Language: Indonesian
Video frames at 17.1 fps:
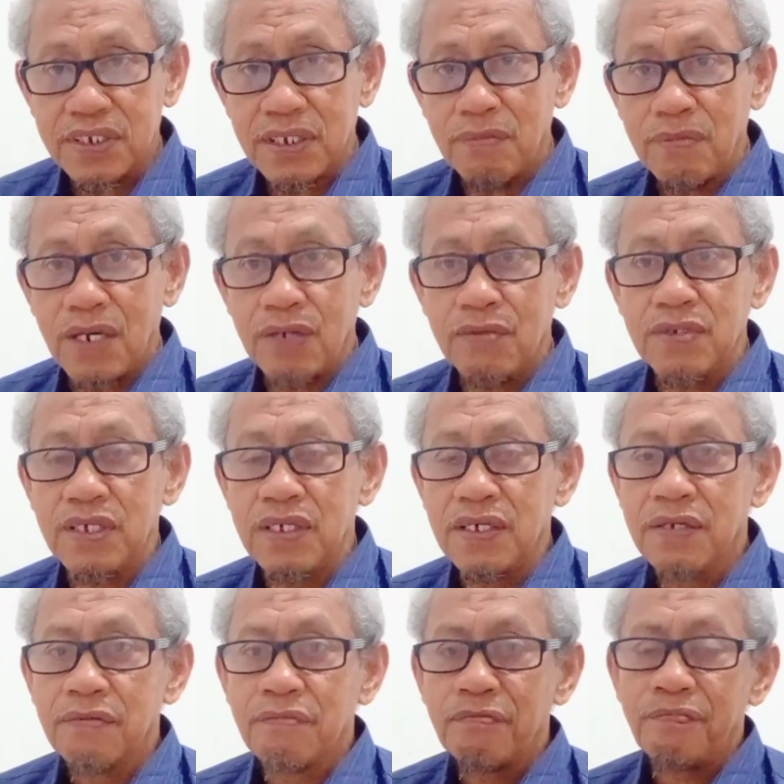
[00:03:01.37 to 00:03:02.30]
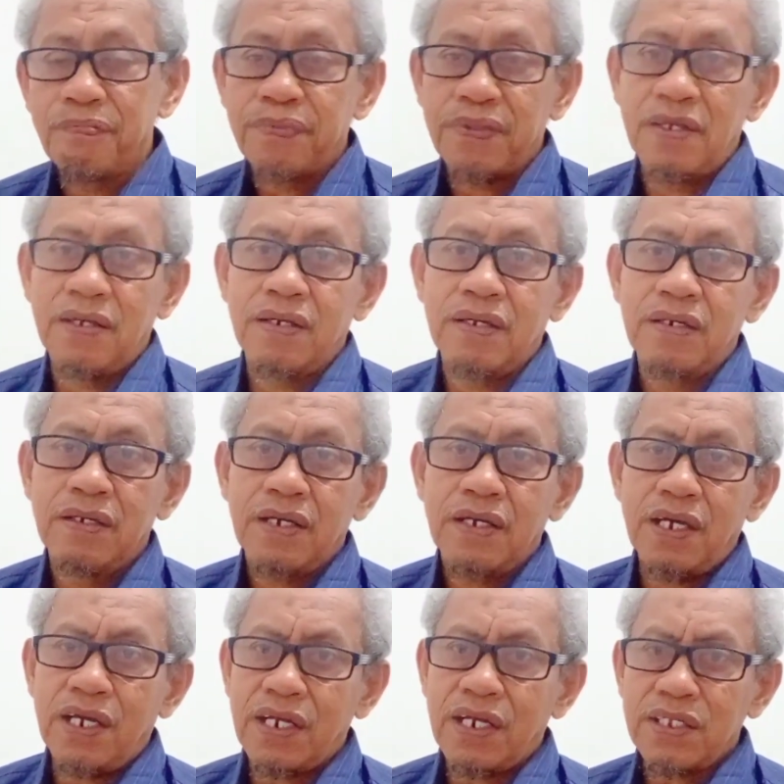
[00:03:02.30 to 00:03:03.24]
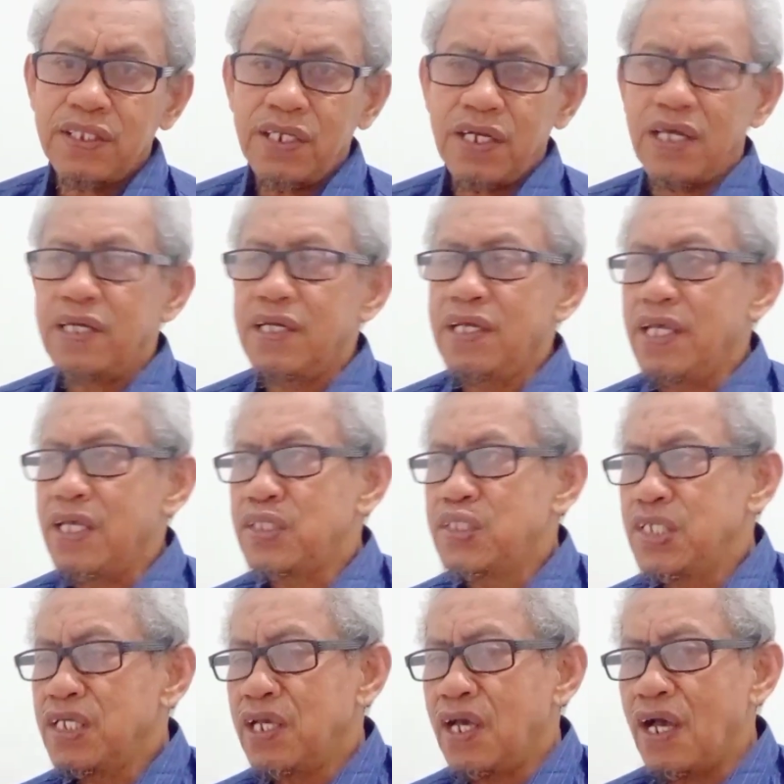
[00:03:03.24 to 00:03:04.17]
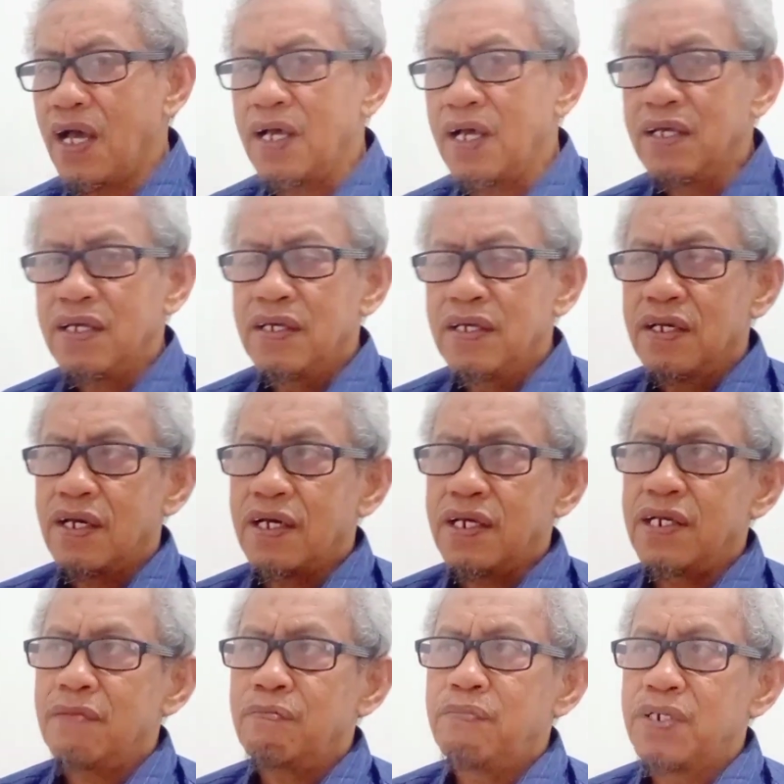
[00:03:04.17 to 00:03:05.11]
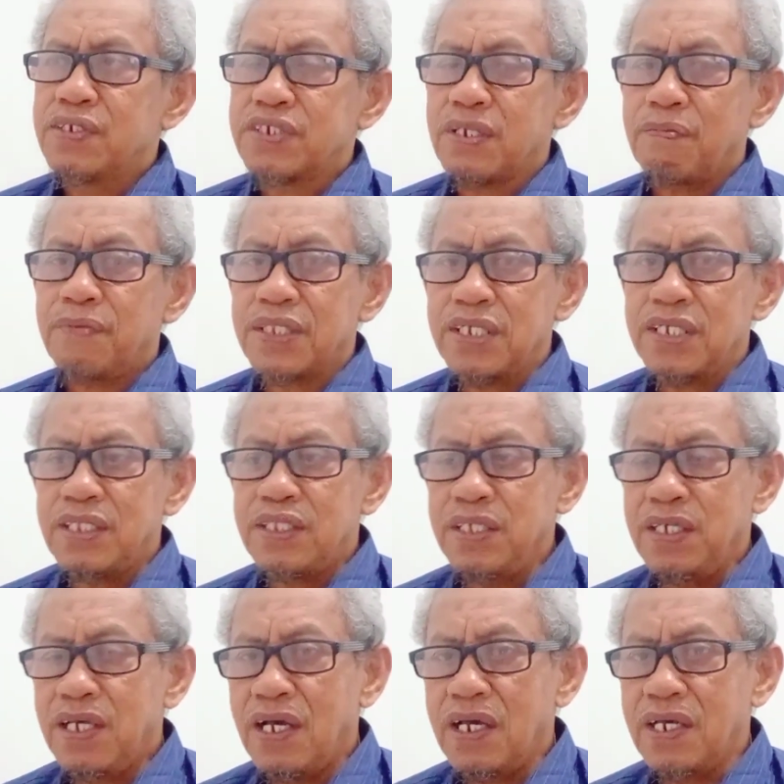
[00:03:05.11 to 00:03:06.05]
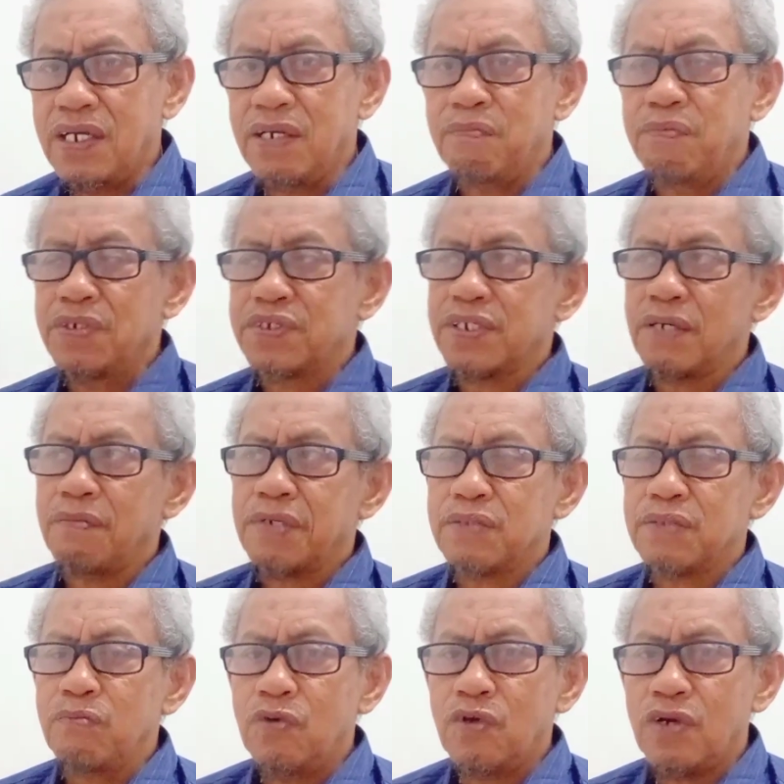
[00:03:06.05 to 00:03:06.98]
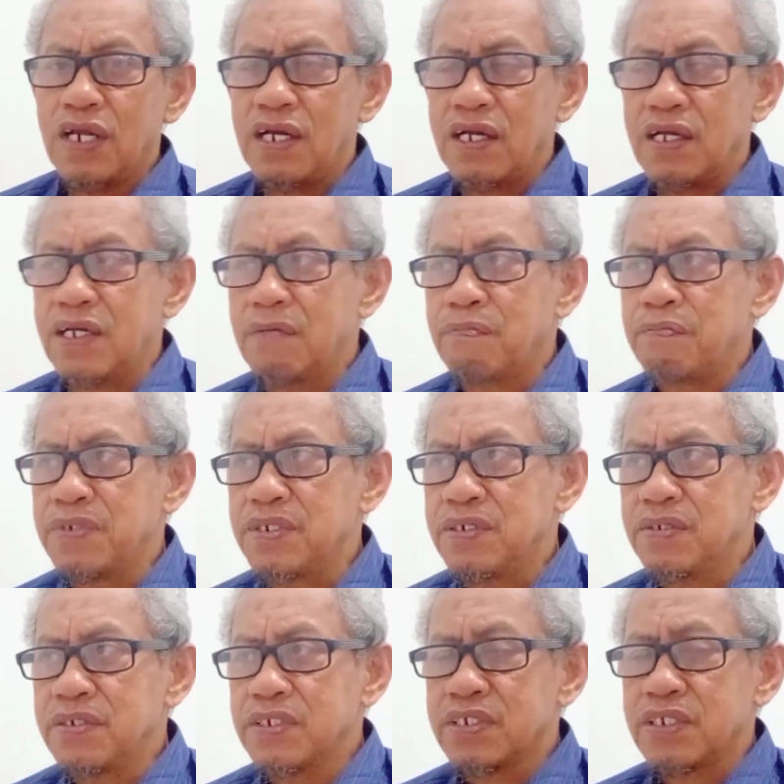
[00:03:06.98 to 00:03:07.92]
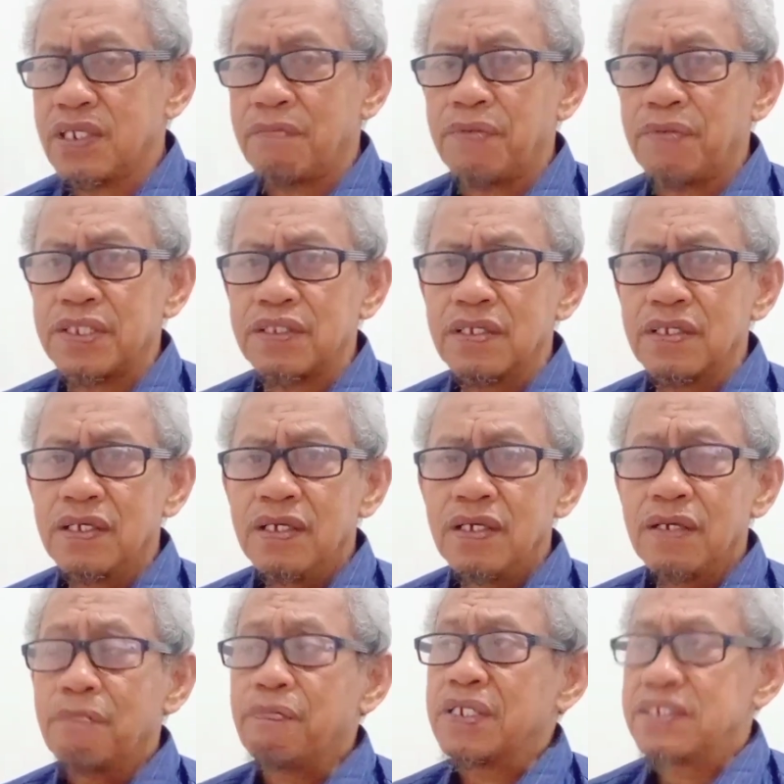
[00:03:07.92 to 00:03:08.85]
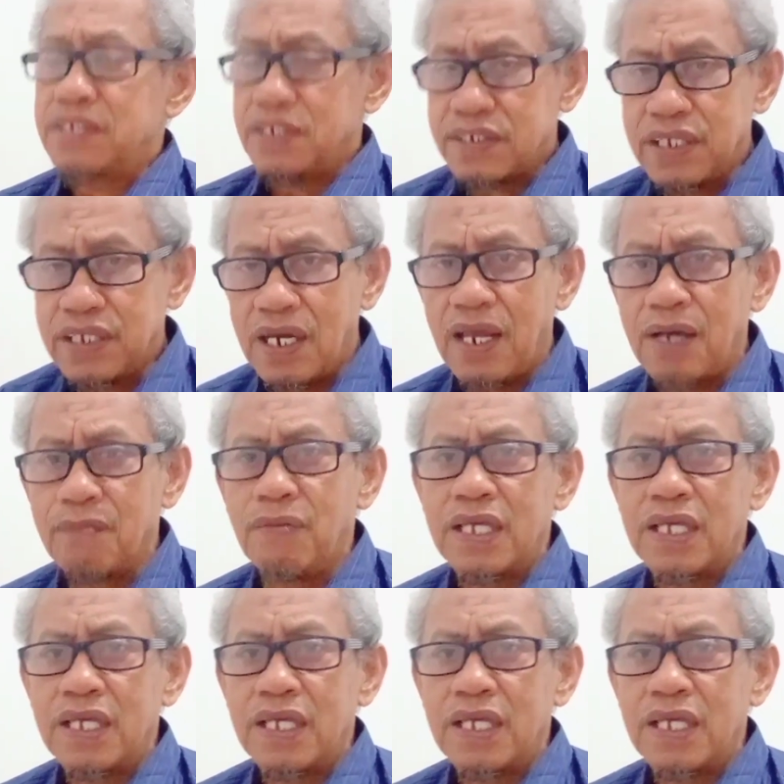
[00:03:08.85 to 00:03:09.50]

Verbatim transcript: samawi. Nah, karakter ada etika, ada filsafat etika, ada filsafat moral, ada filsafat Pancasila.